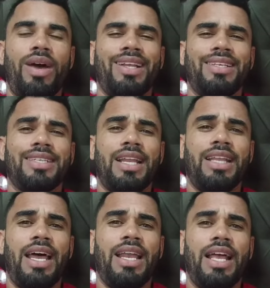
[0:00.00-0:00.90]
Ela disse ela é
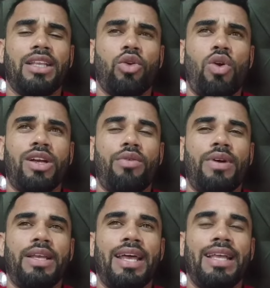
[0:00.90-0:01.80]
da eletrônica. Eu
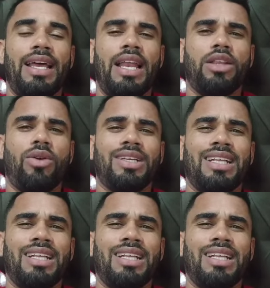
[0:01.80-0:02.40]
falei é da eletrônica.